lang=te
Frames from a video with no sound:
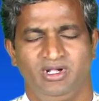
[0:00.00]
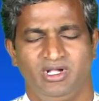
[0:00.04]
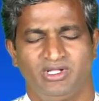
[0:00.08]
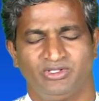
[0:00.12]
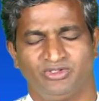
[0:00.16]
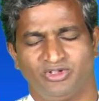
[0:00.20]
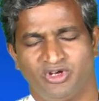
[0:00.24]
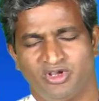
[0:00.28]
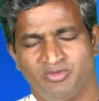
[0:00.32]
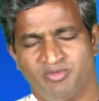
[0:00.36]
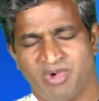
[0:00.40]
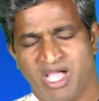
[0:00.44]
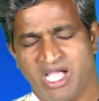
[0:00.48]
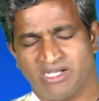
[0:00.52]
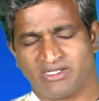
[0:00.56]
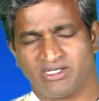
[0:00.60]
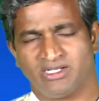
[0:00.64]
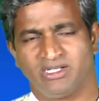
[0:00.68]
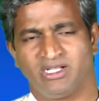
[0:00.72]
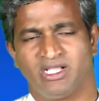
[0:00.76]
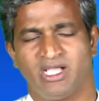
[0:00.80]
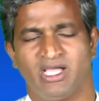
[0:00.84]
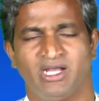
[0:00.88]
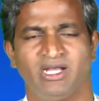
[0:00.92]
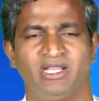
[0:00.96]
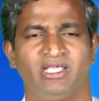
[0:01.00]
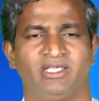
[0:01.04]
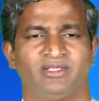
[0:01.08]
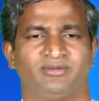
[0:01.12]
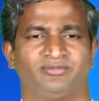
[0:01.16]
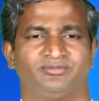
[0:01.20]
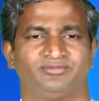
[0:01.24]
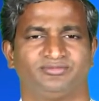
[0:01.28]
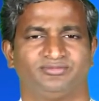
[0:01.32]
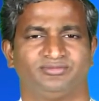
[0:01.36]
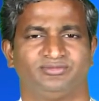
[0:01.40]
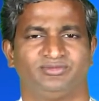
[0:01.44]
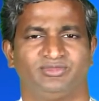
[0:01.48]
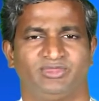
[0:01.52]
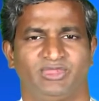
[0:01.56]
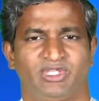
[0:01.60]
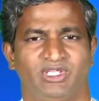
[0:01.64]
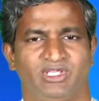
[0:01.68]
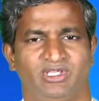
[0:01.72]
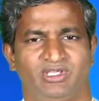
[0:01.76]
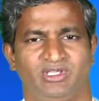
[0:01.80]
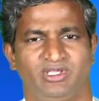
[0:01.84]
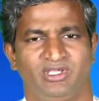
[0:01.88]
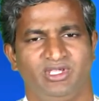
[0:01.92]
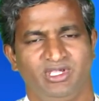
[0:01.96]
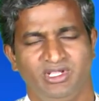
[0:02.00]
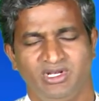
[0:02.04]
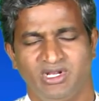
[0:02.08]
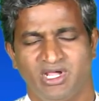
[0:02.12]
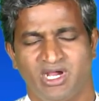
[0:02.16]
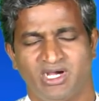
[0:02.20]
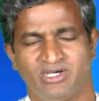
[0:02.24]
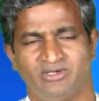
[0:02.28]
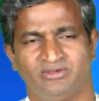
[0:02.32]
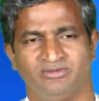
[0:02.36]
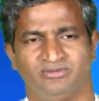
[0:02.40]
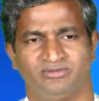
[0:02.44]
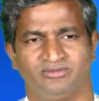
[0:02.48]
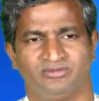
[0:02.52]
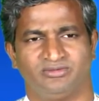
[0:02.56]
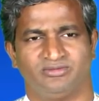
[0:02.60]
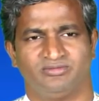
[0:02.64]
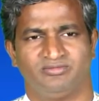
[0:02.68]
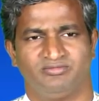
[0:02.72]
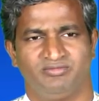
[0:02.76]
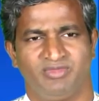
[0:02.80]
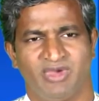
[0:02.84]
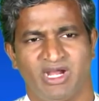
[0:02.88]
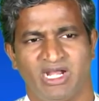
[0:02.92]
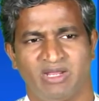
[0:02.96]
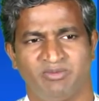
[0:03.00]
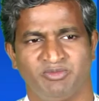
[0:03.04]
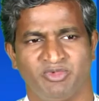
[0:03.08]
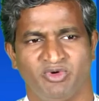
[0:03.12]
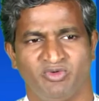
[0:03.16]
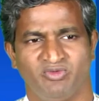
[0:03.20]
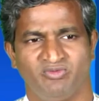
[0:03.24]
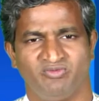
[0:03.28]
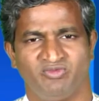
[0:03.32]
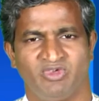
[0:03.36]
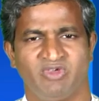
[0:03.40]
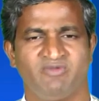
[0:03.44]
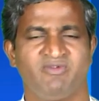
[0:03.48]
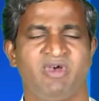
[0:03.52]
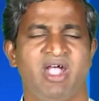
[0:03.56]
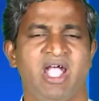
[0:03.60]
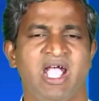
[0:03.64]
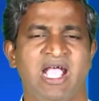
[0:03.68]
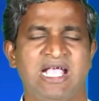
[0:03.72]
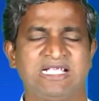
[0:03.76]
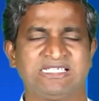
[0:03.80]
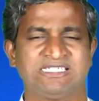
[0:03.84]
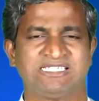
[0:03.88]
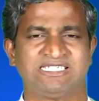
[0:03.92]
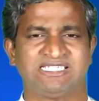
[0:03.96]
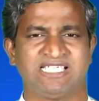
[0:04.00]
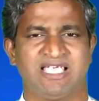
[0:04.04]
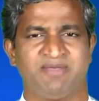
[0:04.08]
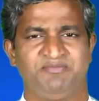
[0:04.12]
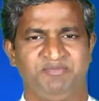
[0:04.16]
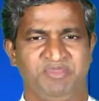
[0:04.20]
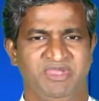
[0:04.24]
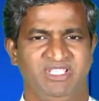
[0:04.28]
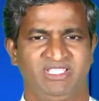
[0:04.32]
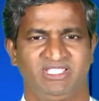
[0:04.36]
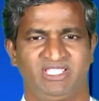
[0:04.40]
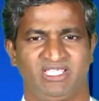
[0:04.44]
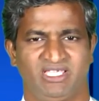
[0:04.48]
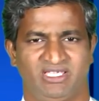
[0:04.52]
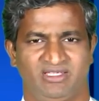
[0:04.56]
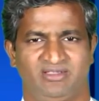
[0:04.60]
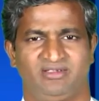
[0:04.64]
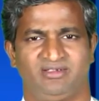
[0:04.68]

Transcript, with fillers: అందులో భాగంగానే ఈనాడు మనము వివాహ సమ్మతి